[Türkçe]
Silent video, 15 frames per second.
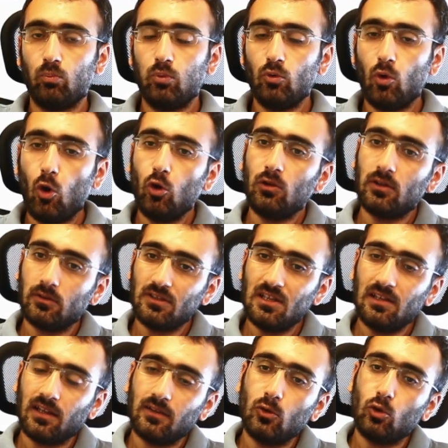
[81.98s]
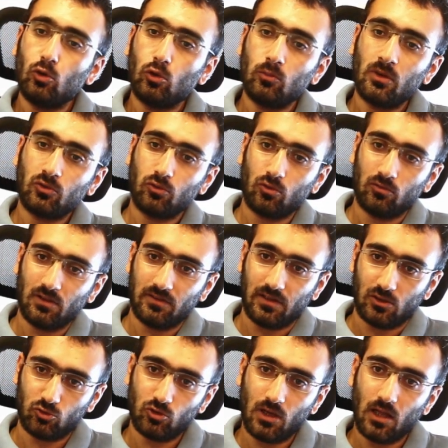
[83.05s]
Bu öyle illa da öyle olmak zorunda
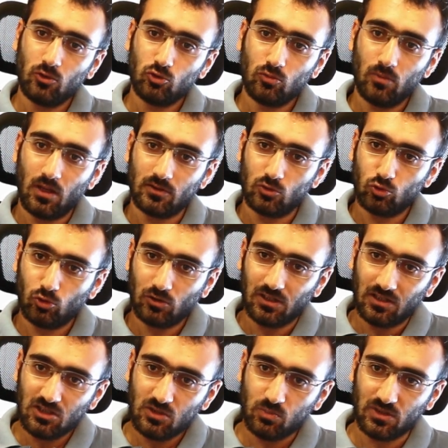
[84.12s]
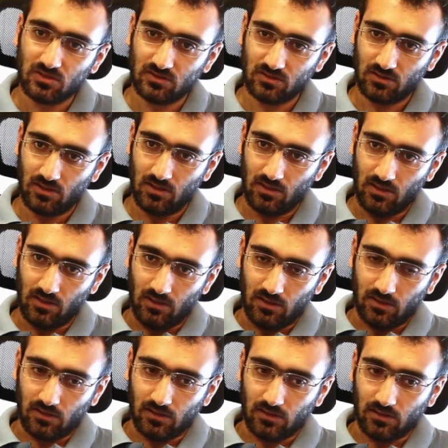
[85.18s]
değil. Çünkü endüstri mühendisliği çok geniş bir
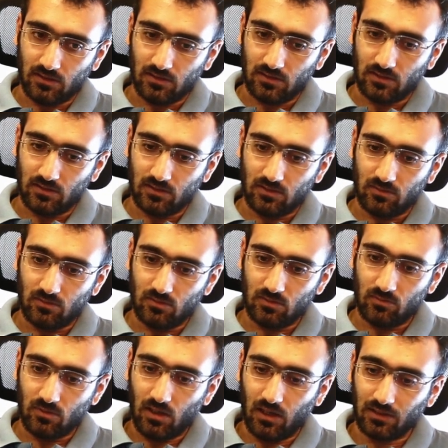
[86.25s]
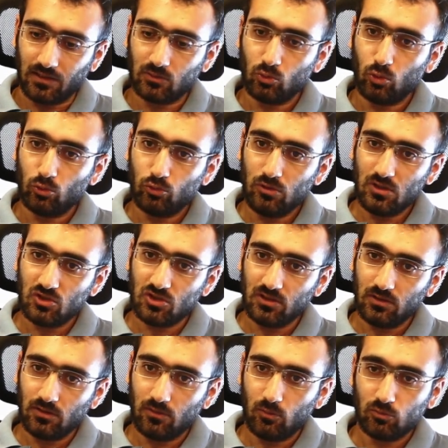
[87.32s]
e, alanı olduğu
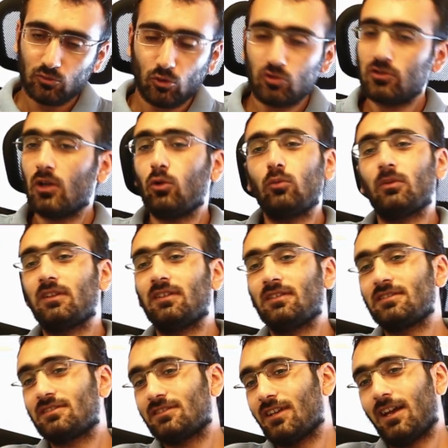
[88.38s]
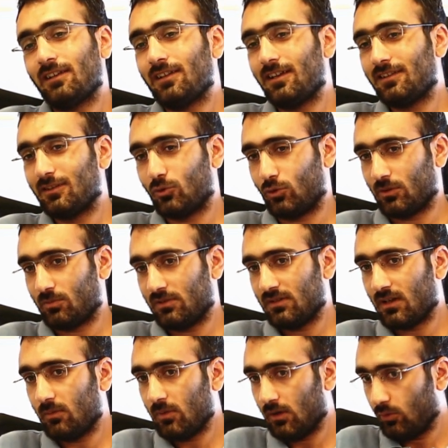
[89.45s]
için sosyal olmadığınız yerler de
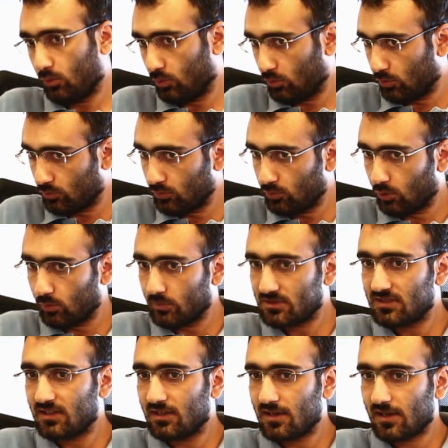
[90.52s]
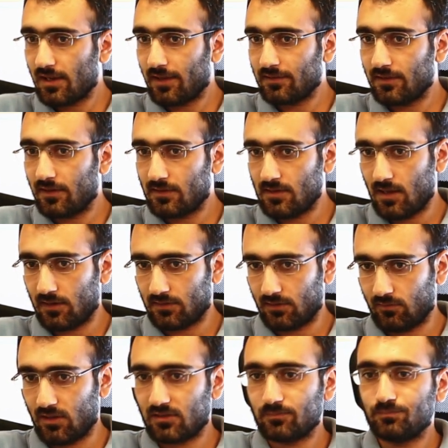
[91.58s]
olabilir ama onun olması gereken yerler de
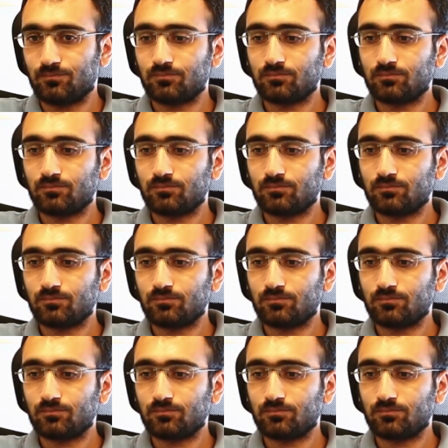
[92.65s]
var.